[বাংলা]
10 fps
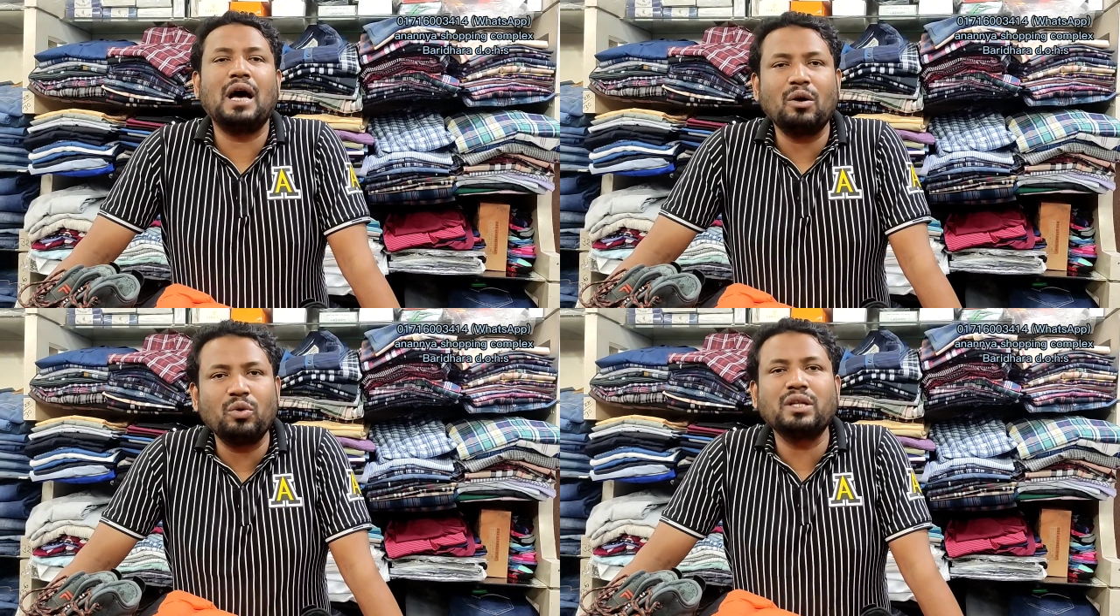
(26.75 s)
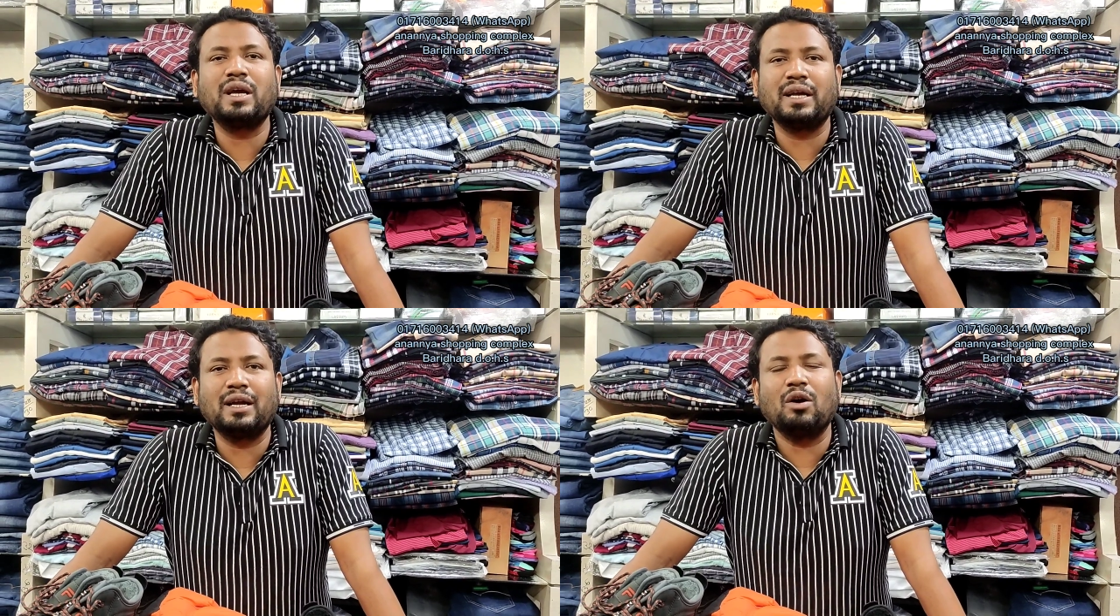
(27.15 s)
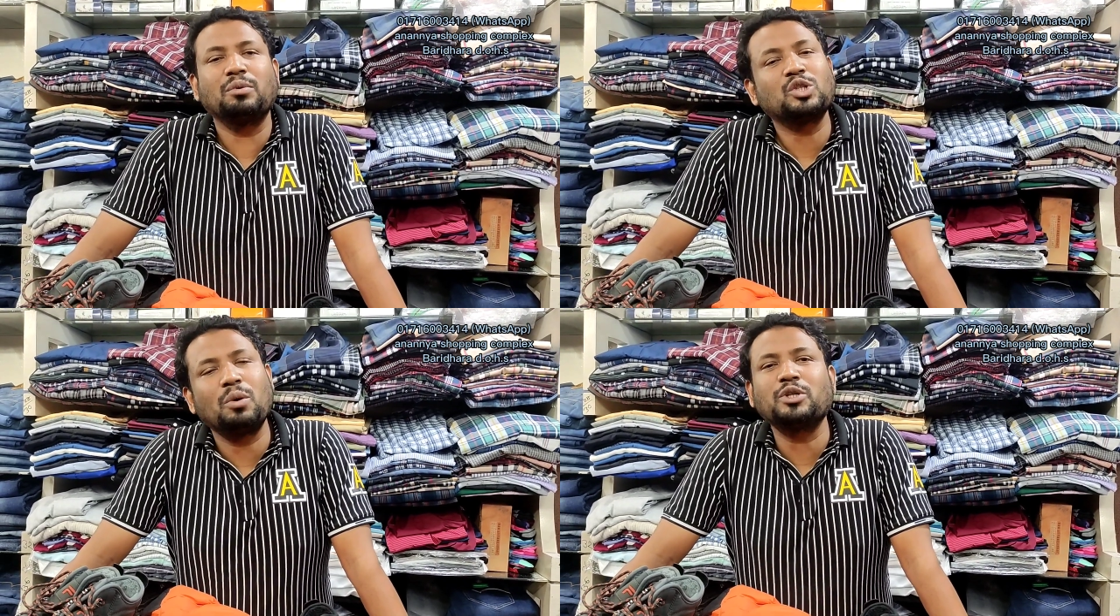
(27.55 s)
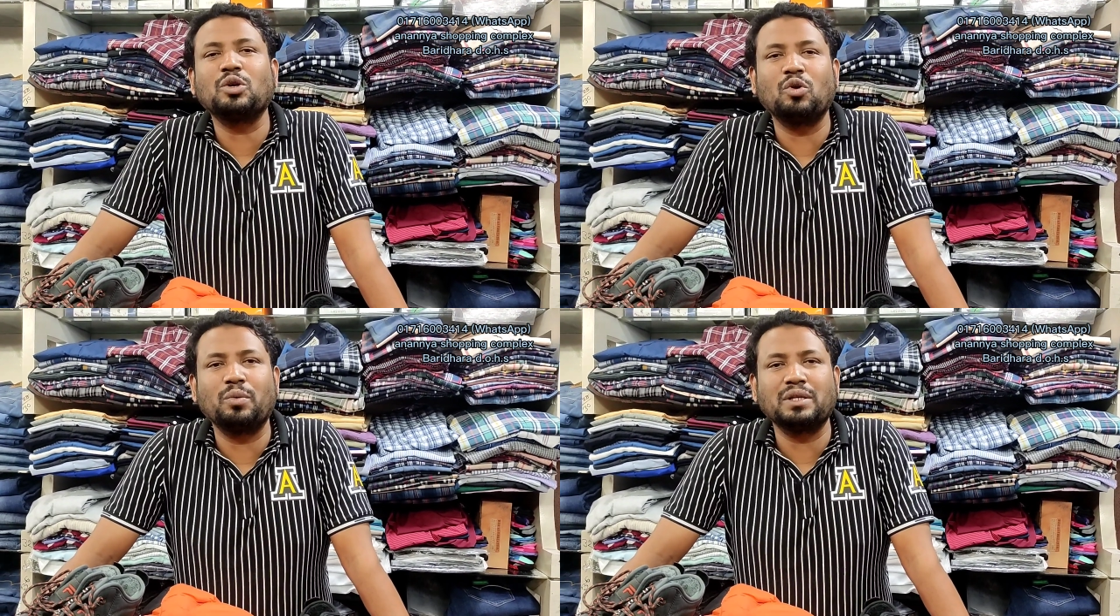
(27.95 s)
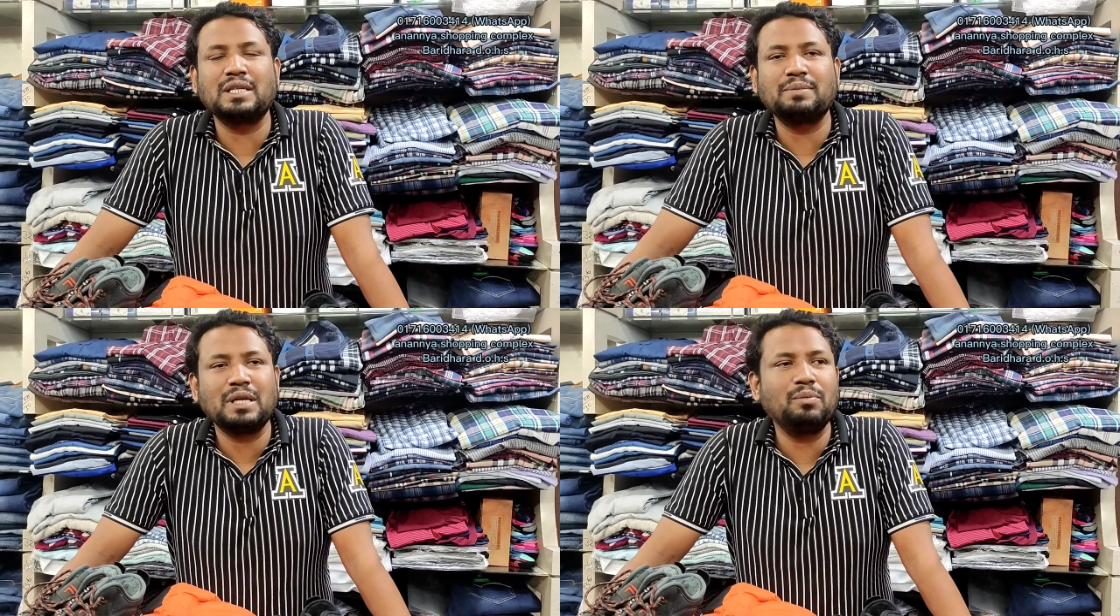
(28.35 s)
না করে থাকেন অবশ্যই অবশ্যই করবেন
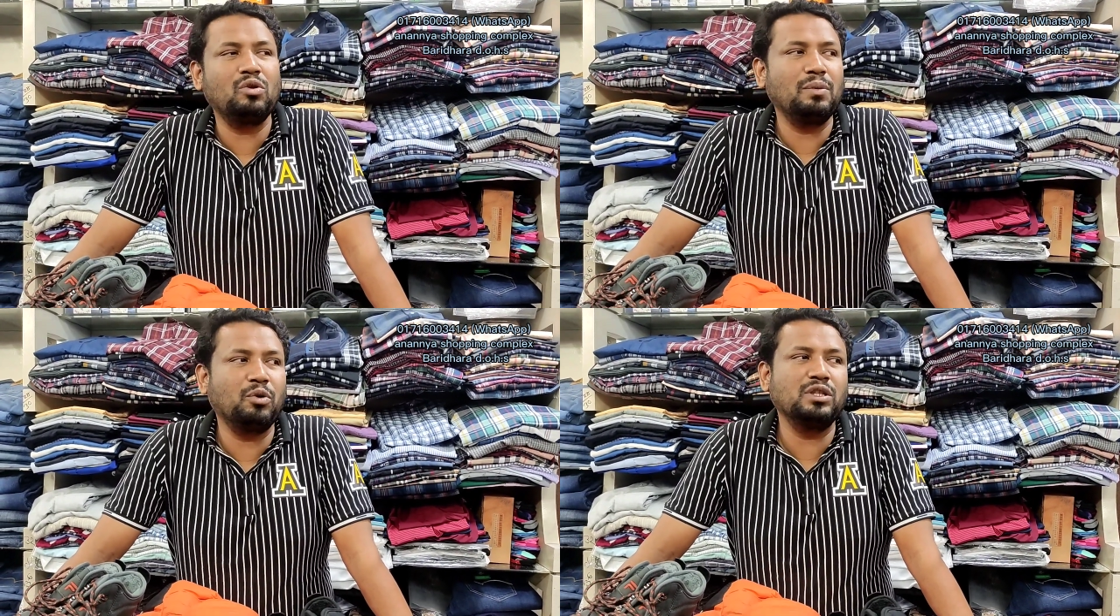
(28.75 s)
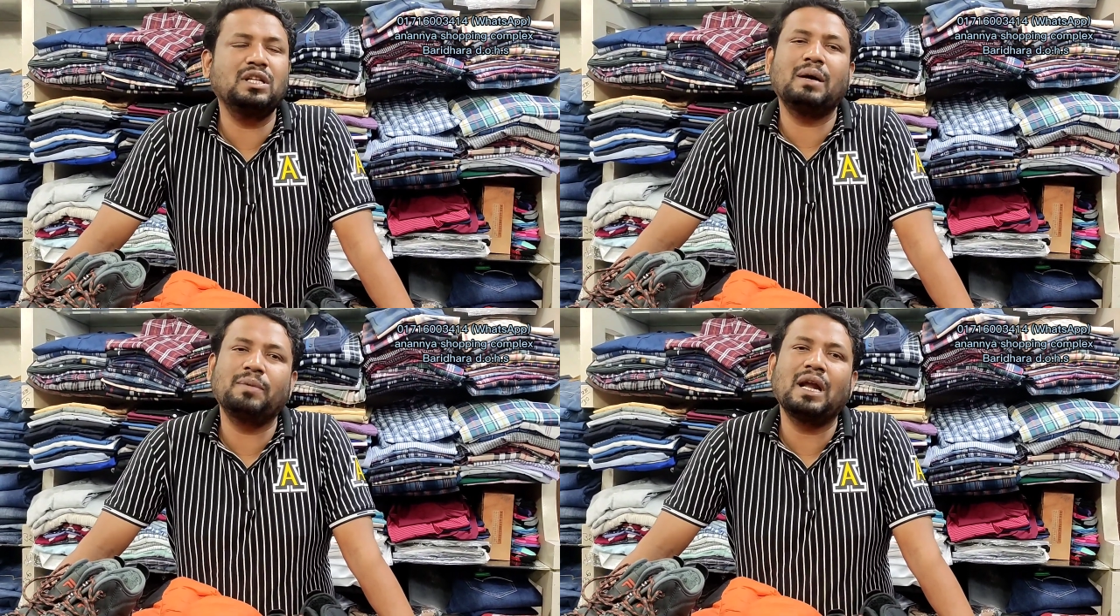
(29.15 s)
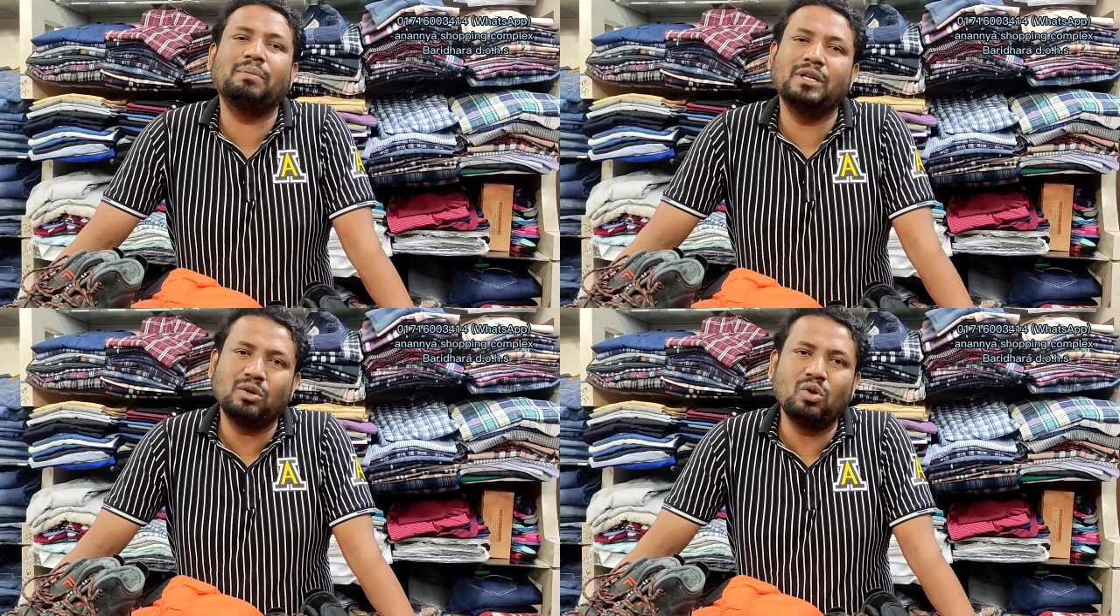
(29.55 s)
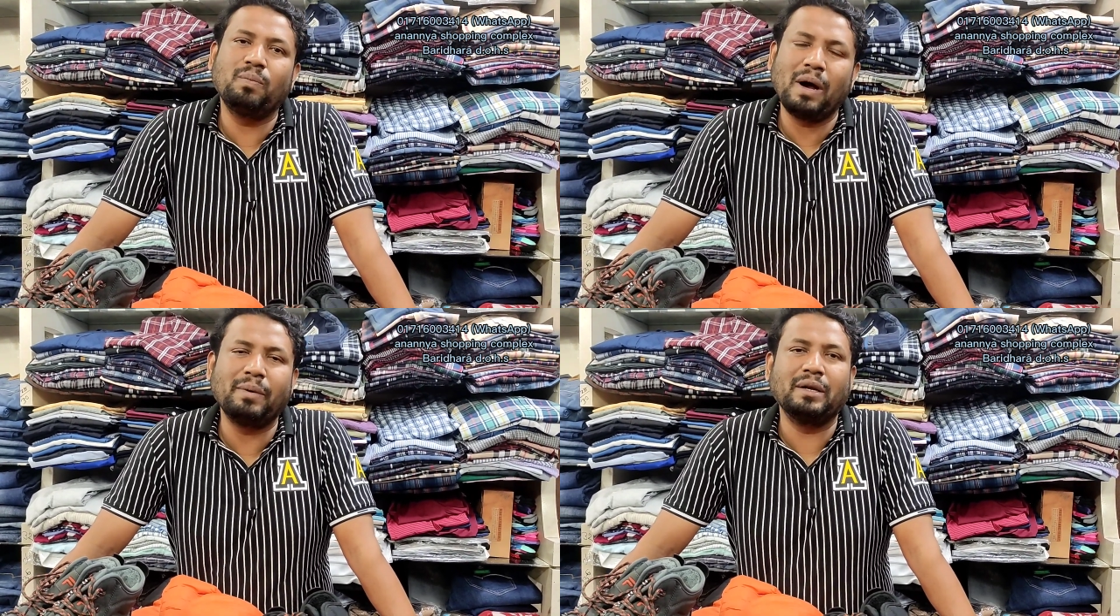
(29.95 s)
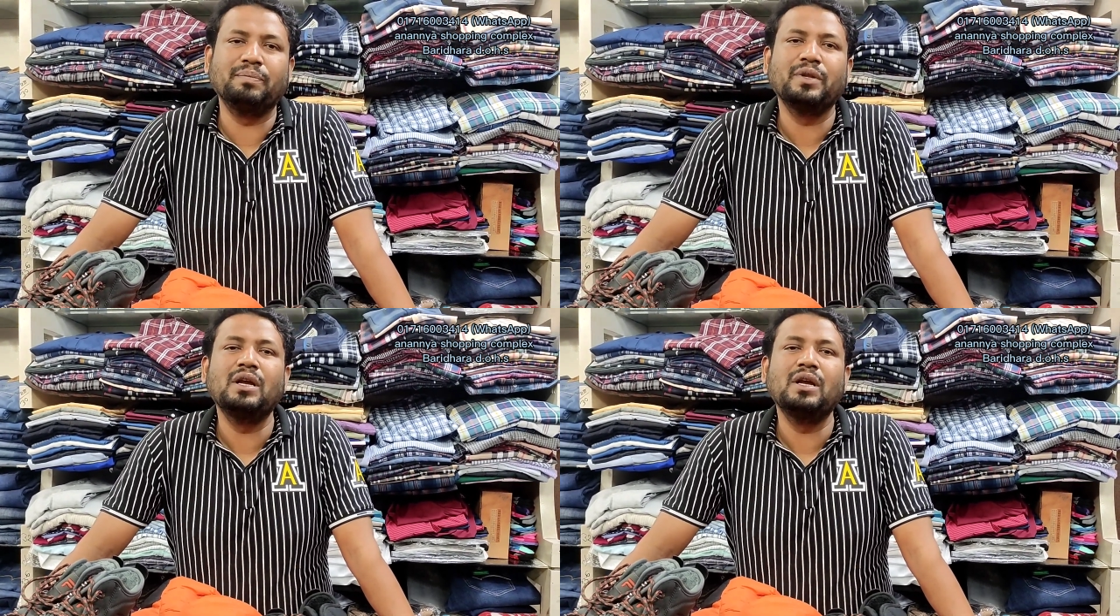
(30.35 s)
সাবস্ক্রাইব করলে প্রতিদিন আপনার আপডেটগুলো পাবেন